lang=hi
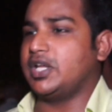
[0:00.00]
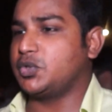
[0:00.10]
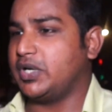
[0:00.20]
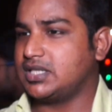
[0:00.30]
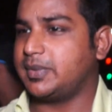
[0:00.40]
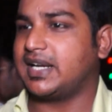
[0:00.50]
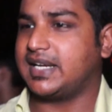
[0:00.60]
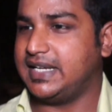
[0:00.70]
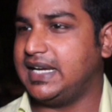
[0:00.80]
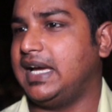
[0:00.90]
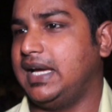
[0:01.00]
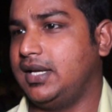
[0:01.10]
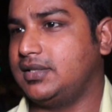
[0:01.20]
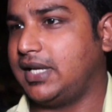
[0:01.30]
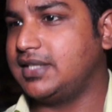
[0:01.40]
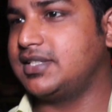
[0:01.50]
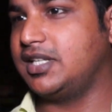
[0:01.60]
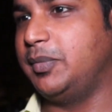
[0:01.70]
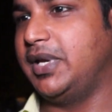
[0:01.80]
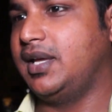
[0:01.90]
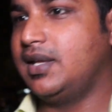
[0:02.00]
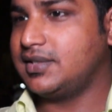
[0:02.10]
ने जो इस बार किया है सांसद में